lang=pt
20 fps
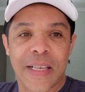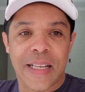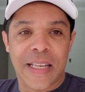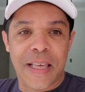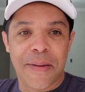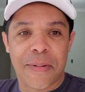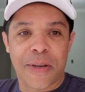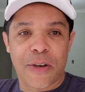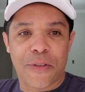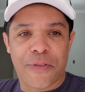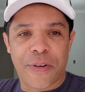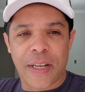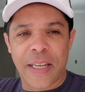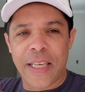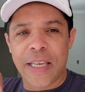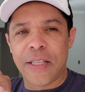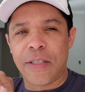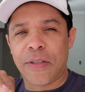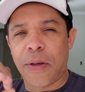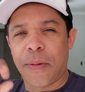Lembra que eu
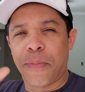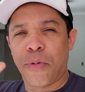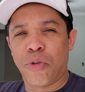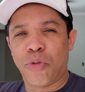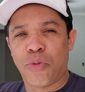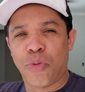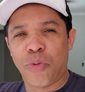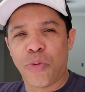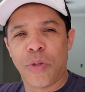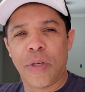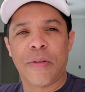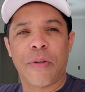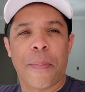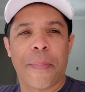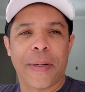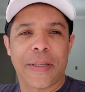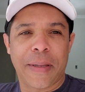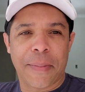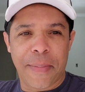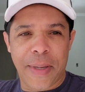falei da moldura do
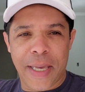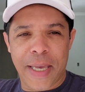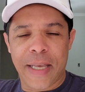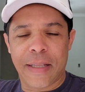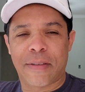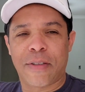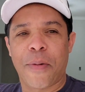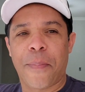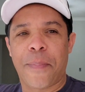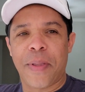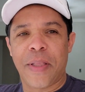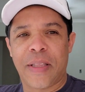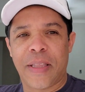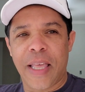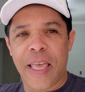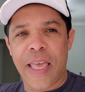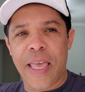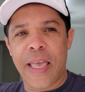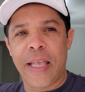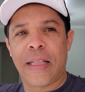apartamento, que eu
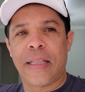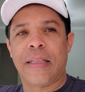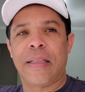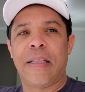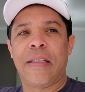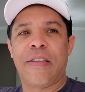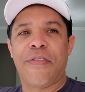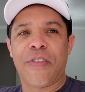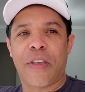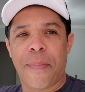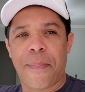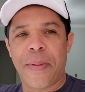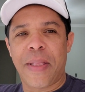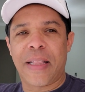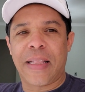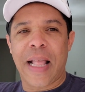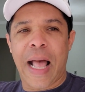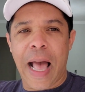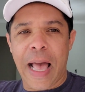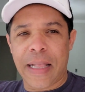pintei, tive que
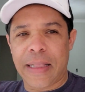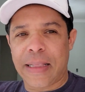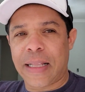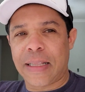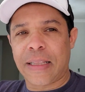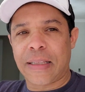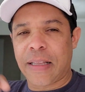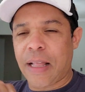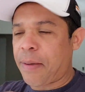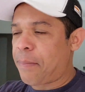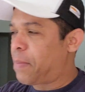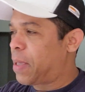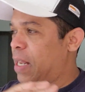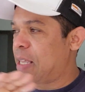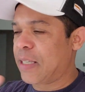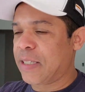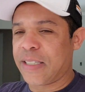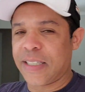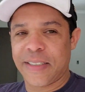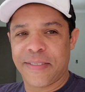pintar e tal, tá,
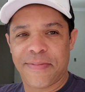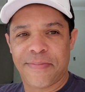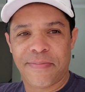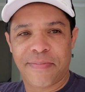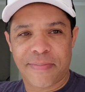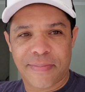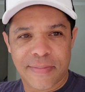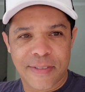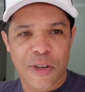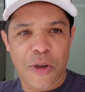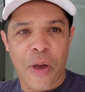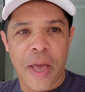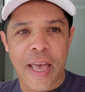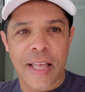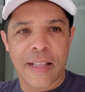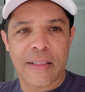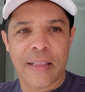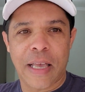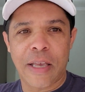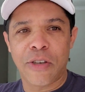beleza.
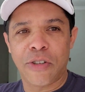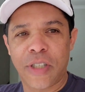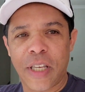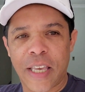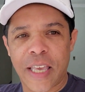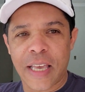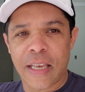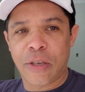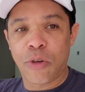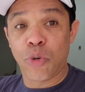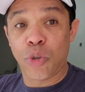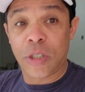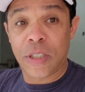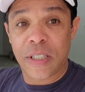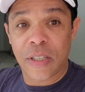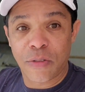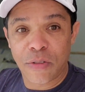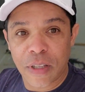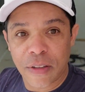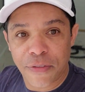Correto? Aí eu cheguei aqui hoje,
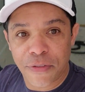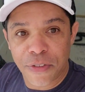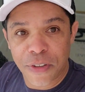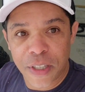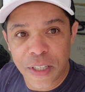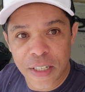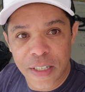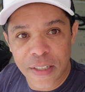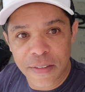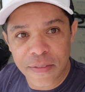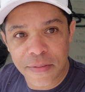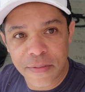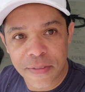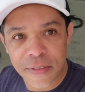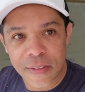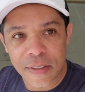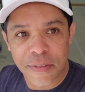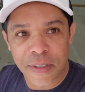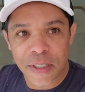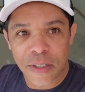segunda-feira, tá
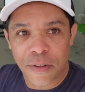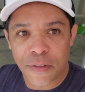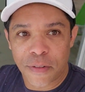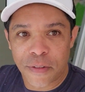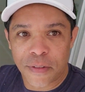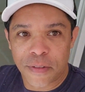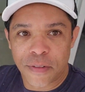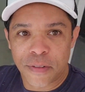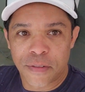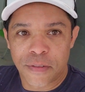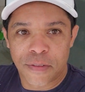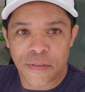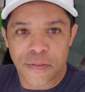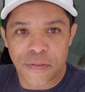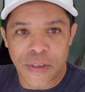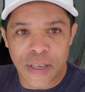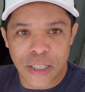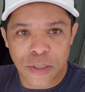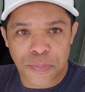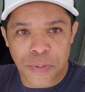né? Vendo?
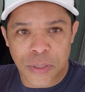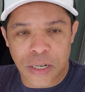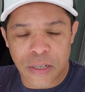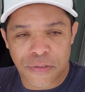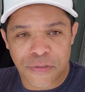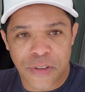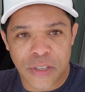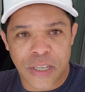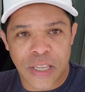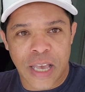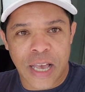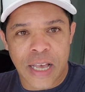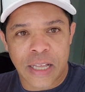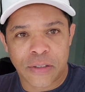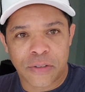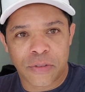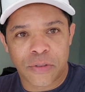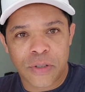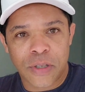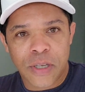Véspera de feriado.